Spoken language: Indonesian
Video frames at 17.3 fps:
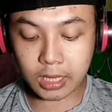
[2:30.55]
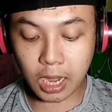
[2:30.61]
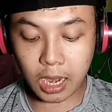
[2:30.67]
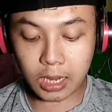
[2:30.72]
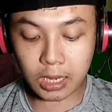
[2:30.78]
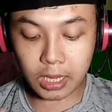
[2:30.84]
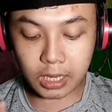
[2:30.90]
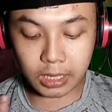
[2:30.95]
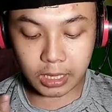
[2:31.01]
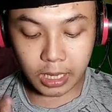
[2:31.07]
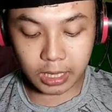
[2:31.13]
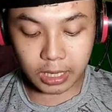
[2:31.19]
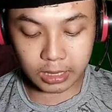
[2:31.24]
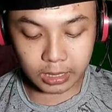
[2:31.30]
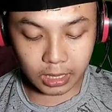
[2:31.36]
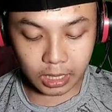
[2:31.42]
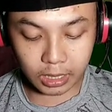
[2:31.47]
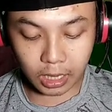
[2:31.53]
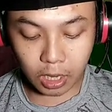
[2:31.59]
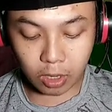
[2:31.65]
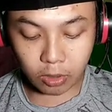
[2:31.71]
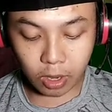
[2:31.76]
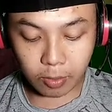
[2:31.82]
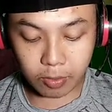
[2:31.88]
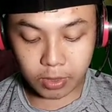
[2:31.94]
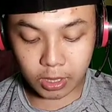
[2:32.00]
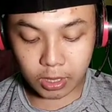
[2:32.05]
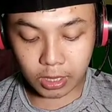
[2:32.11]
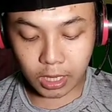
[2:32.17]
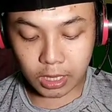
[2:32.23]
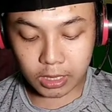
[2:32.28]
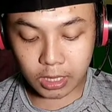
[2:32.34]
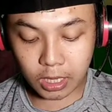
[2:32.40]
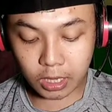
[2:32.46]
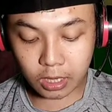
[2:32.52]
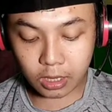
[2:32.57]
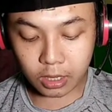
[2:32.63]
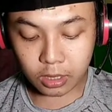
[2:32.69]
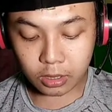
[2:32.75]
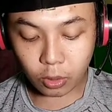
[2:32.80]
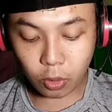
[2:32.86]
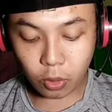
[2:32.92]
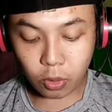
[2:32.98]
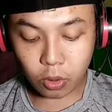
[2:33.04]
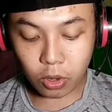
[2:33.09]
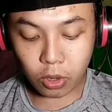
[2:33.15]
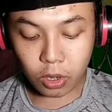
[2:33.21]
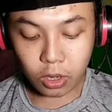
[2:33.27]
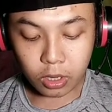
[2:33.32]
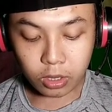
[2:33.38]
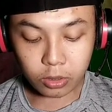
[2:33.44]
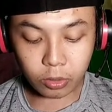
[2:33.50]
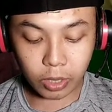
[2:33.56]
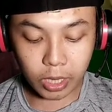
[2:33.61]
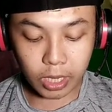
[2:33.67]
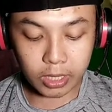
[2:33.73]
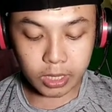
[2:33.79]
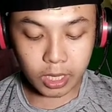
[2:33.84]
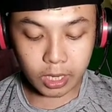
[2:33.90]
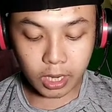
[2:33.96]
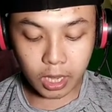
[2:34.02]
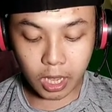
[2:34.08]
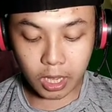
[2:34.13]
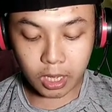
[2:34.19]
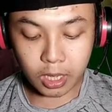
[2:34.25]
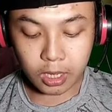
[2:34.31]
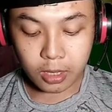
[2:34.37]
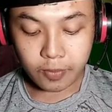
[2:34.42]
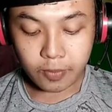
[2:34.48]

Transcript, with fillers: Kalian geser. Kalau nggak bisa digeser, tuh. Tuh geser ya.